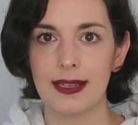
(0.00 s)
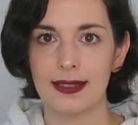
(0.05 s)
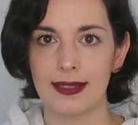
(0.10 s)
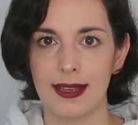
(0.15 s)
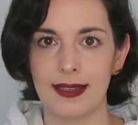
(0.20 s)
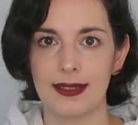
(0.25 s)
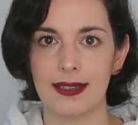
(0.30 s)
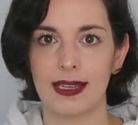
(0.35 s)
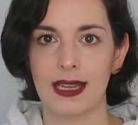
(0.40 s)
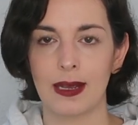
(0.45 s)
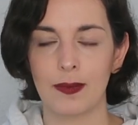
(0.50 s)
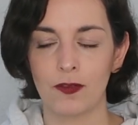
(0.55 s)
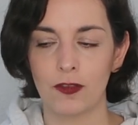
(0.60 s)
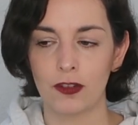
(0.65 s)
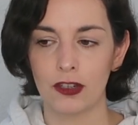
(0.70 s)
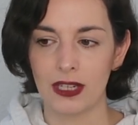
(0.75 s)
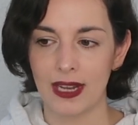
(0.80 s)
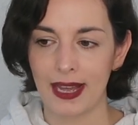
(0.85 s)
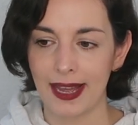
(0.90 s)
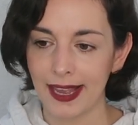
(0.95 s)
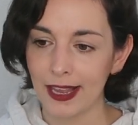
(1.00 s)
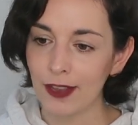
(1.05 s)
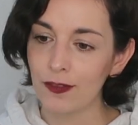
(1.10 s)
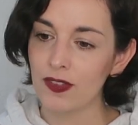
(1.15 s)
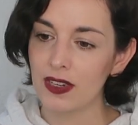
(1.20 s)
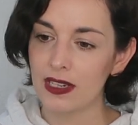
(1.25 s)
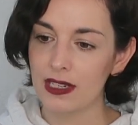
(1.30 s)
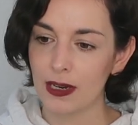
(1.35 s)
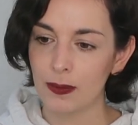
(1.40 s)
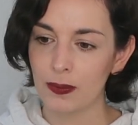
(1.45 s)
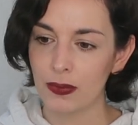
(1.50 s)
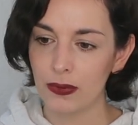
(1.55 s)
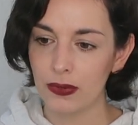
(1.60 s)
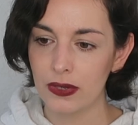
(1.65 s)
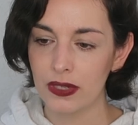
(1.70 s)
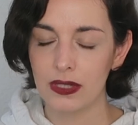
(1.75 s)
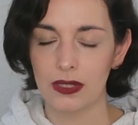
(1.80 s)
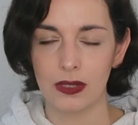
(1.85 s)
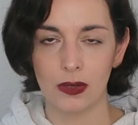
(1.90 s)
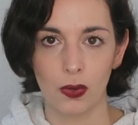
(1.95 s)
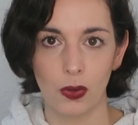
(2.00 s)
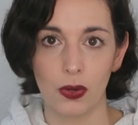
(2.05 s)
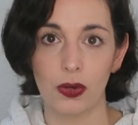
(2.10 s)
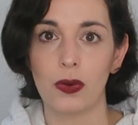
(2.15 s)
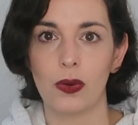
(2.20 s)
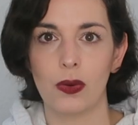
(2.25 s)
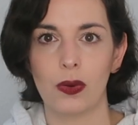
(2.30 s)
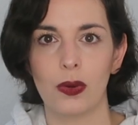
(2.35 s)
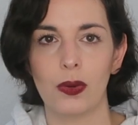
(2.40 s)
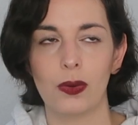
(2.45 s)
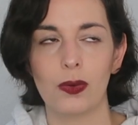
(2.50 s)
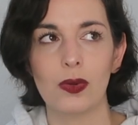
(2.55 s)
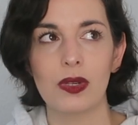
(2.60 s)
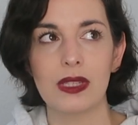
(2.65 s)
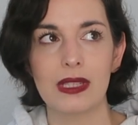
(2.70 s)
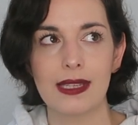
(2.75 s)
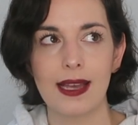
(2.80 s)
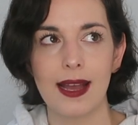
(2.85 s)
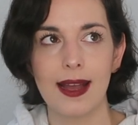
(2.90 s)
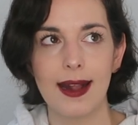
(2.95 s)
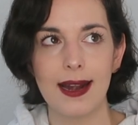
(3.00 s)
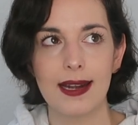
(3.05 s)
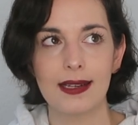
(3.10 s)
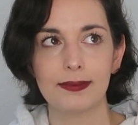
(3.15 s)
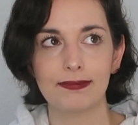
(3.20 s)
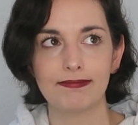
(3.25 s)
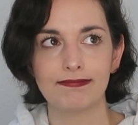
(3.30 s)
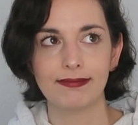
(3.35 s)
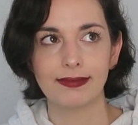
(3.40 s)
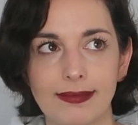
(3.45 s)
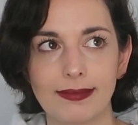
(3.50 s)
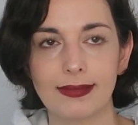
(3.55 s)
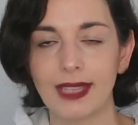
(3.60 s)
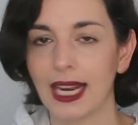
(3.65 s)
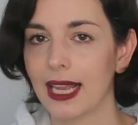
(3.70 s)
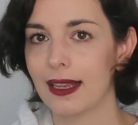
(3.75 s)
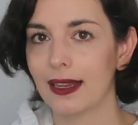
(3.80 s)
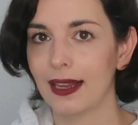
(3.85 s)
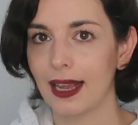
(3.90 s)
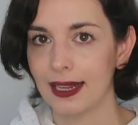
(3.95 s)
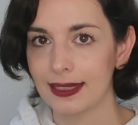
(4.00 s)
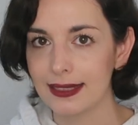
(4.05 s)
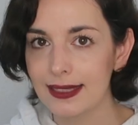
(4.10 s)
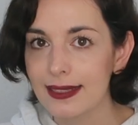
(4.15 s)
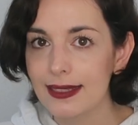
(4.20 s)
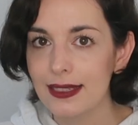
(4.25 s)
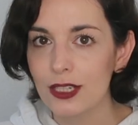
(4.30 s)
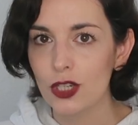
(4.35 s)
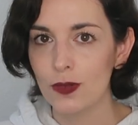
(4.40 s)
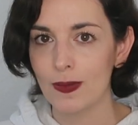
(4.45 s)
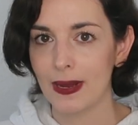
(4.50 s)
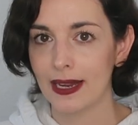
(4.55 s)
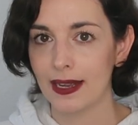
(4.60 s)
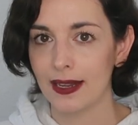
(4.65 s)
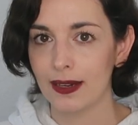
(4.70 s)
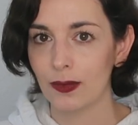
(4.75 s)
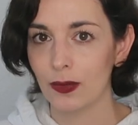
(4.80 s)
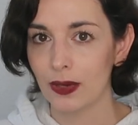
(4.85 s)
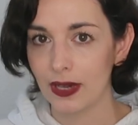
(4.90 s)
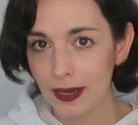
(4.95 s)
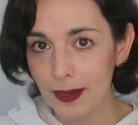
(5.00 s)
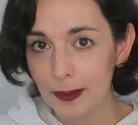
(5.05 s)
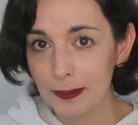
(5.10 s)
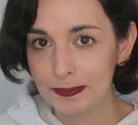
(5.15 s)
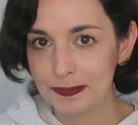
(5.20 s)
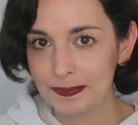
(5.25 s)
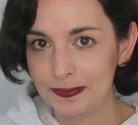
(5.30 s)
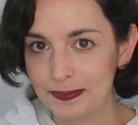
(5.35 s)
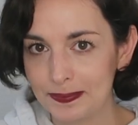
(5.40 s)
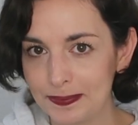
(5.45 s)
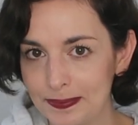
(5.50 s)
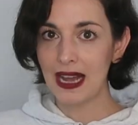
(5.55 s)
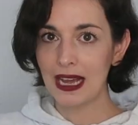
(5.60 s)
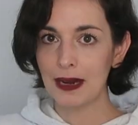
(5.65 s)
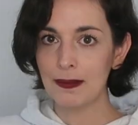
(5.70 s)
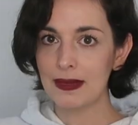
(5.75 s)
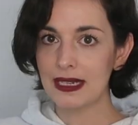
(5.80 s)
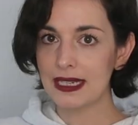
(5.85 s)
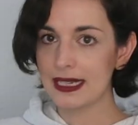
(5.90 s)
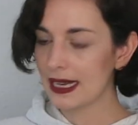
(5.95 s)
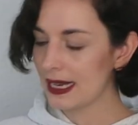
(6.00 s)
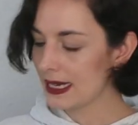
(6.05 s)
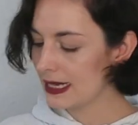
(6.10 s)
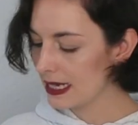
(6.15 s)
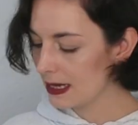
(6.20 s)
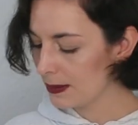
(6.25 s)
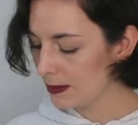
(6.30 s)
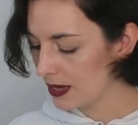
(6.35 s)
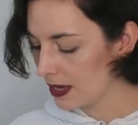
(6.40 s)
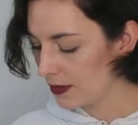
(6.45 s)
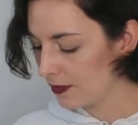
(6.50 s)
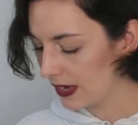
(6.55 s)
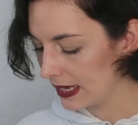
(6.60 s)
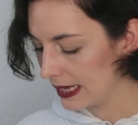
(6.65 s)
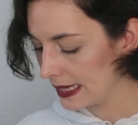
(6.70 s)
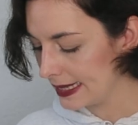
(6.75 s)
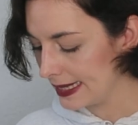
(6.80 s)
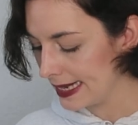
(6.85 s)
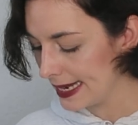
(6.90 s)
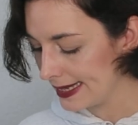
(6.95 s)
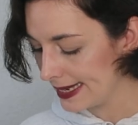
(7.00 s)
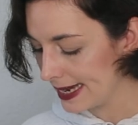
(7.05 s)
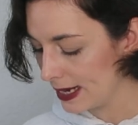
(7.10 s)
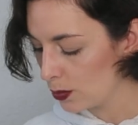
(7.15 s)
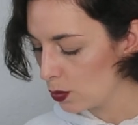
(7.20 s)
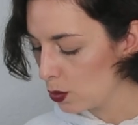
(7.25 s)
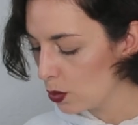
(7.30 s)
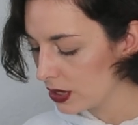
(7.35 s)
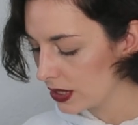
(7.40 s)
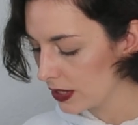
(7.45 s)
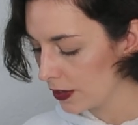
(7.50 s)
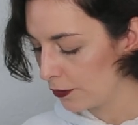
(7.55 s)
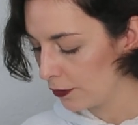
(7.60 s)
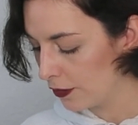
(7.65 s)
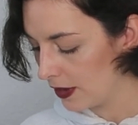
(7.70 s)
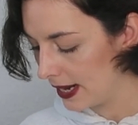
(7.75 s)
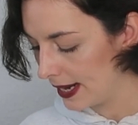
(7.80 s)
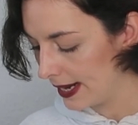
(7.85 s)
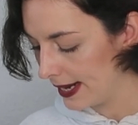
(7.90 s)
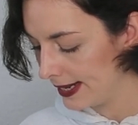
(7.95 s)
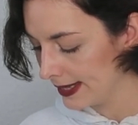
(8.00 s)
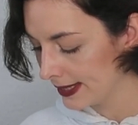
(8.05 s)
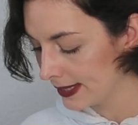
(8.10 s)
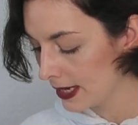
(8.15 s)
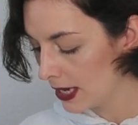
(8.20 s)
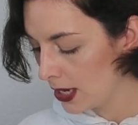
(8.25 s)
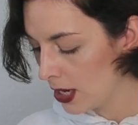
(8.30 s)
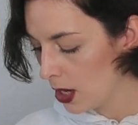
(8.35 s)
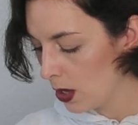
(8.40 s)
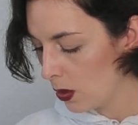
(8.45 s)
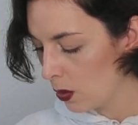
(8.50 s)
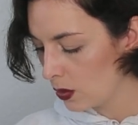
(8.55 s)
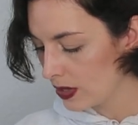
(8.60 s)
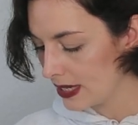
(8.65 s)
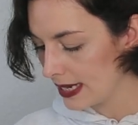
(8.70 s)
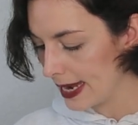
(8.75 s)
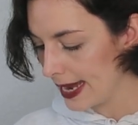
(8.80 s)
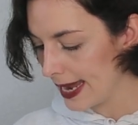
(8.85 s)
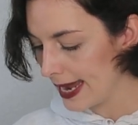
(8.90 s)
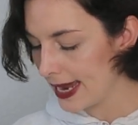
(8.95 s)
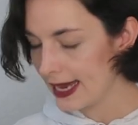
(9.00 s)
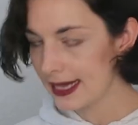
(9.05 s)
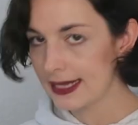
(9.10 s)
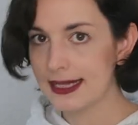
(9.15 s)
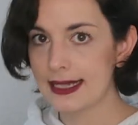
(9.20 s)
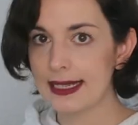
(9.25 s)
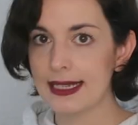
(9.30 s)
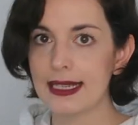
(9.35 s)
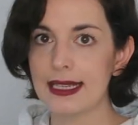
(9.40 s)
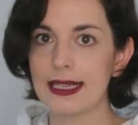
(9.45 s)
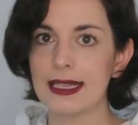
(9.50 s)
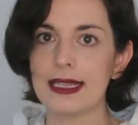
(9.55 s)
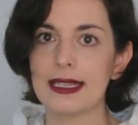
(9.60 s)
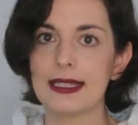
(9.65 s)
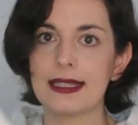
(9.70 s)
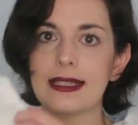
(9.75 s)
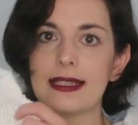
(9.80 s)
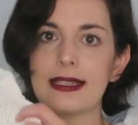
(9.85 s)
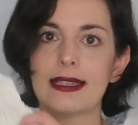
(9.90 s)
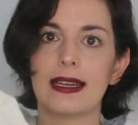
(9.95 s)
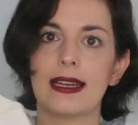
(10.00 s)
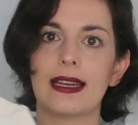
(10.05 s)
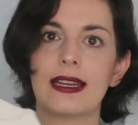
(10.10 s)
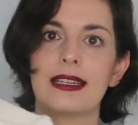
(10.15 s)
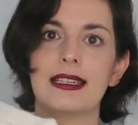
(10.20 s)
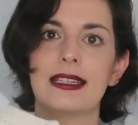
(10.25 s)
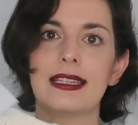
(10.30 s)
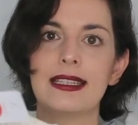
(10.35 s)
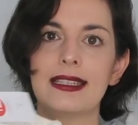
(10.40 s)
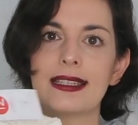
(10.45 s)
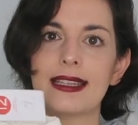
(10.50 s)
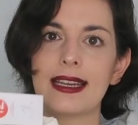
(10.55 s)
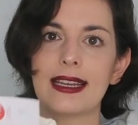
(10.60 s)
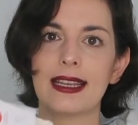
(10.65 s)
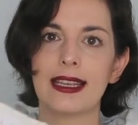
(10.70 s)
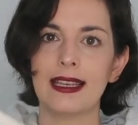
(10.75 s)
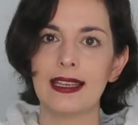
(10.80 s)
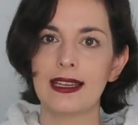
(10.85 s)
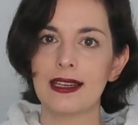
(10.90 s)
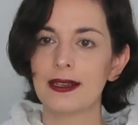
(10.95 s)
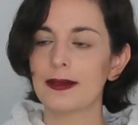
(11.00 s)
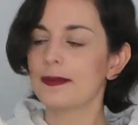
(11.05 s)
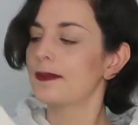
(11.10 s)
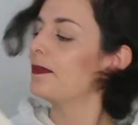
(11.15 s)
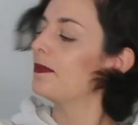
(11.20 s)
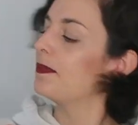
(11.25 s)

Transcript: Das heißt, ich habe für drei Winterpullis 9 Euro gezahlt. Kannst du nicht schmeckern, oder? Fangen wir an mit denen, die mir wirklich sehr, sehr gut gefallen. Und der erste ist äh, dieser hier.